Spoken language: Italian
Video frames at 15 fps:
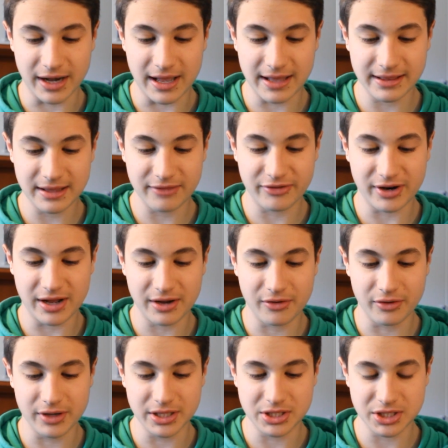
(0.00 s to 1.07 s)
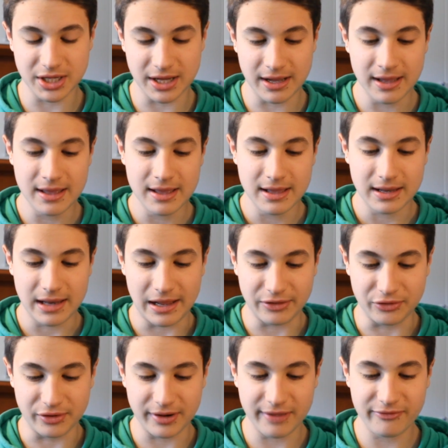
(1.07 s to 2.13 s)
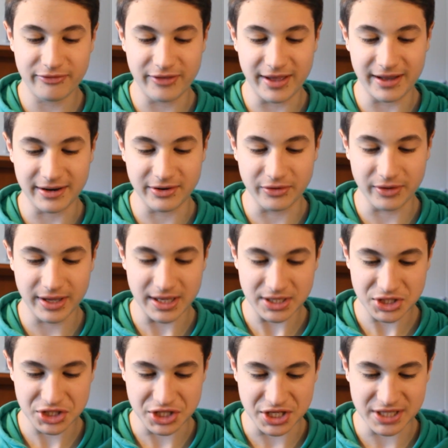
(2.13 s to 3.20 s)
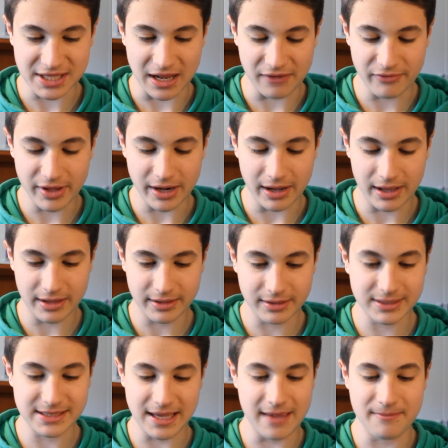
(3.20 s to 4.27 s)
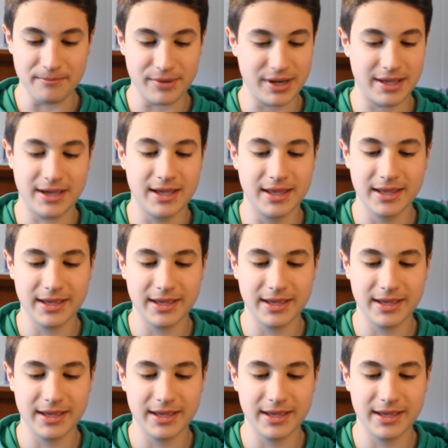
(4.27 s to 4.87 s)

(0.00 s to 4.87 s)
grande Franco che ha la torre inferno che ci salverà sempre.